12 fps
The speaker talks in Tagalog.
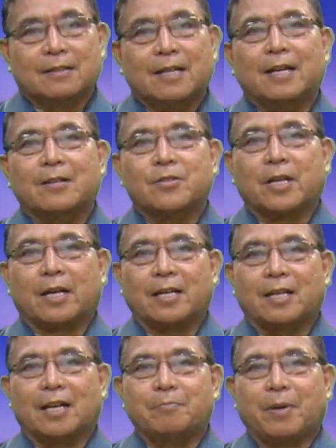Dahil sa
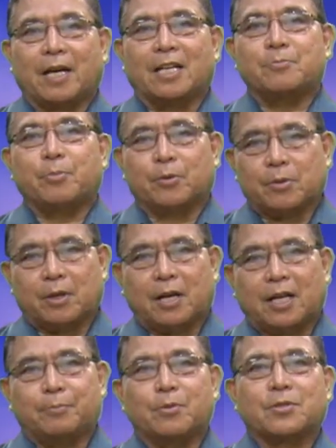kailang
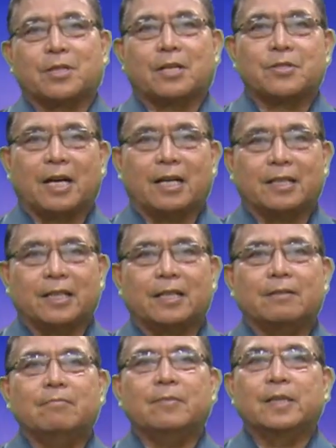pag-alipusta sa
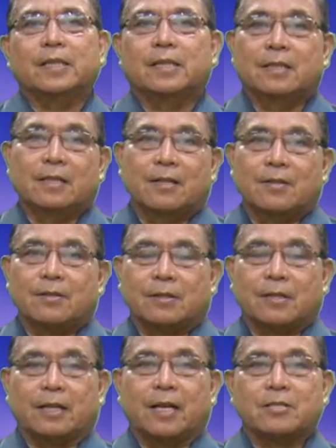atin,
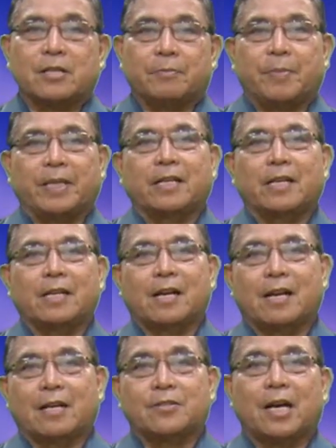sa, dahil sa
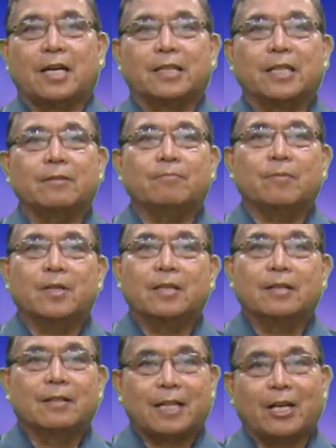paninira sa atin,
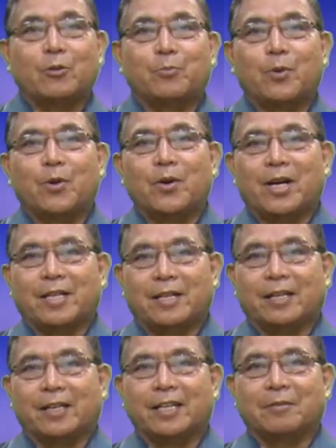tayo po ay
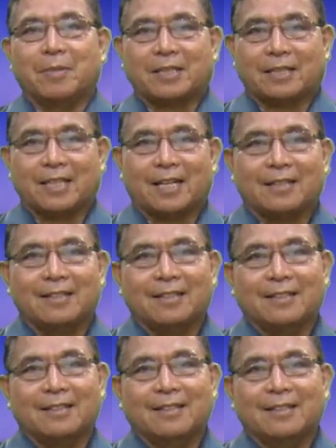naging matatag
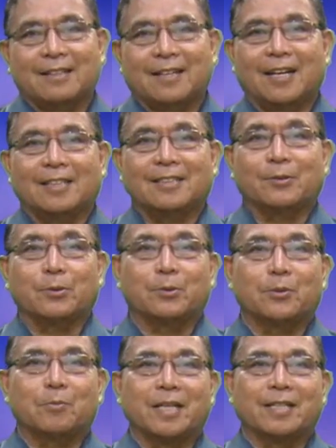at
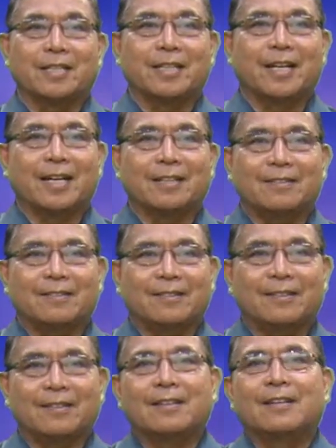natutong manindigan
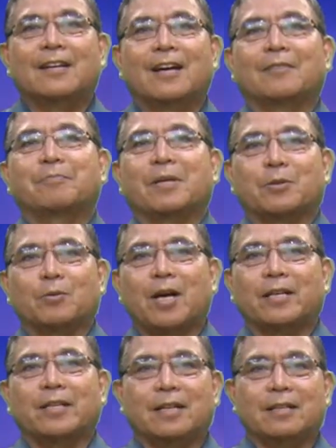at
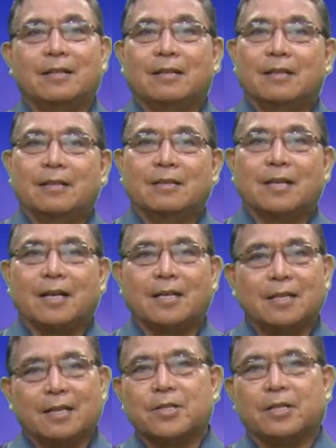patunayan ng
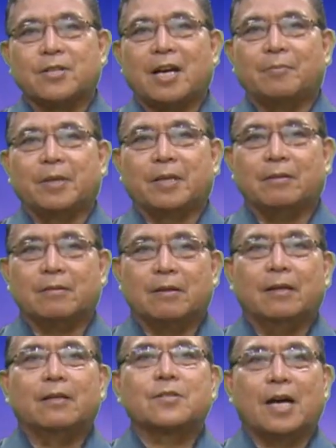kailang sinasabi
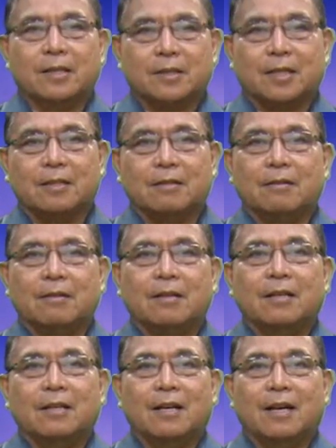sa atin
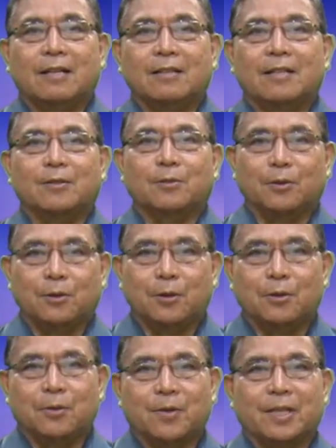ay hindi
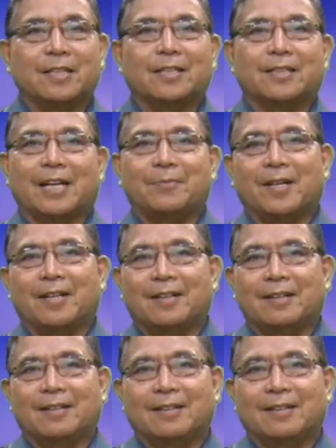totoo, hindi tama.